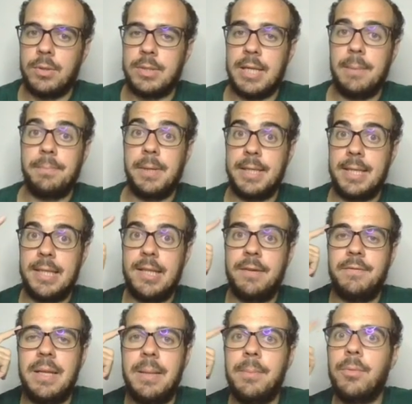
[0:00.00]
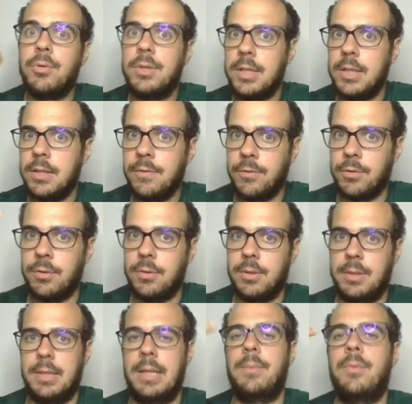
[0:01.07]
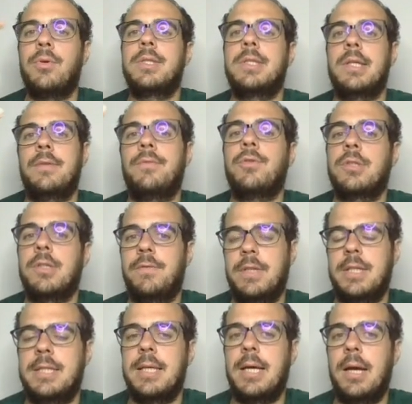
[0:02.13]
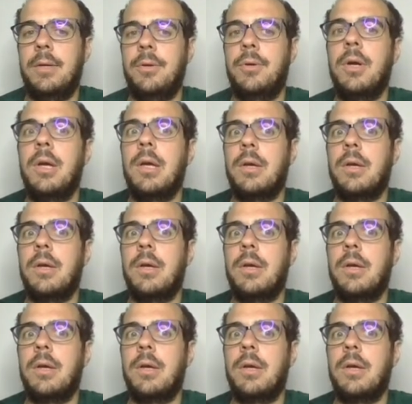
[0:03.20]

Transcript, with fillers: Sempre chiedervi il motivo della mossa del vostro avversario.